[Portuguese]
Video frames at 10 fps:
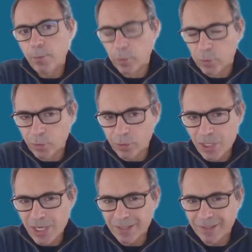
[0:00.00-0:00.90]
pelo seu
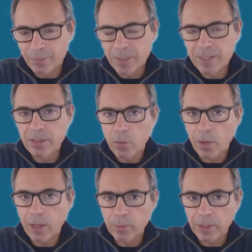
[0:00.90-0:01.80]
regente, mas
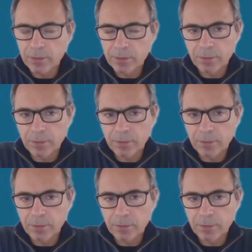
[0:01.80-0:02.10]
igualmente